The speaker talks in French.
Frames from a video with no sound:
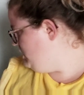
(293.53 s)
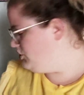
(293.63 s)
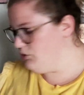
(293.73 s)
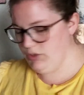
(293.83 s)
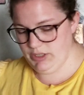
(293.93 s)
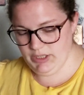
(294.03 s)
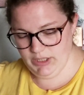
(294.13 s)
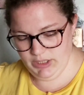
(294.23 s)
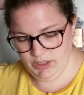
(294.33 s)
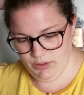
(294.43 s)

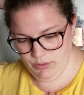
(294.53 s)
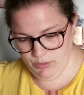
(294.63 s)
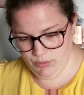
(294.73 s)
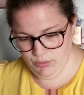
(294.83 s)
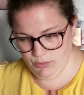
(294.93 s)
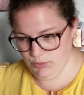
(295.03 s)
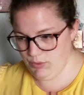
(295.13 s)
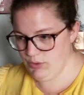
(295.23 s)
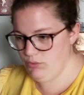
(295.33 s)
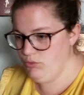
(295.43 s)
acheté euh,
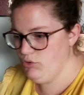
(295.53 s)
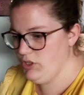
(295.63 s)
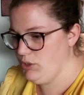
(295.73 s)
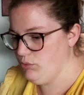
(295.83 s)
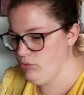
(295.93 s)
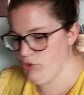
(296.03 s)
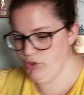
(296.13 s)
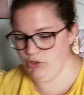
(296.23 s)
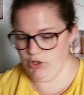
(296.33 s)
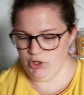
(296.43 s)
du gel
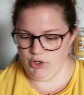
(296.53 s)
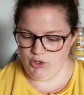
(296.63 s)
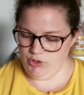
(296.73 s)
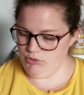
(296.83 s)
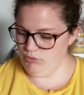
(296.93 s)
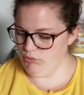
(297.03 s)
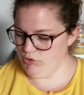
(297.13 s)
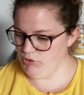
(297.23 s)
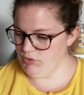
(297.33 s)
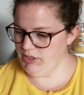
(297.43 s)
douche.
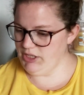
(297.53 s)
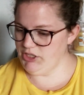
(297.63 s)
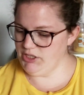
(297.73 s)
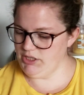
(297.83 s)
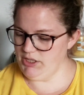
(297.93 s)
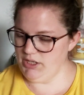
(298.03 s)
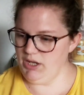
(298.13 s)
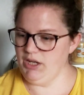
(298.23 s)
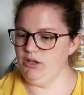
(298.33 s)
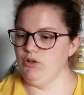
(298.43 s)
Donc j'en ai acheté
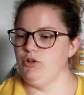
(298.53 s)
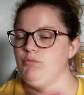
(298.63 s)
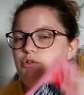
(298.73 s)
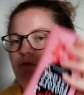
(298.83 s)
un comme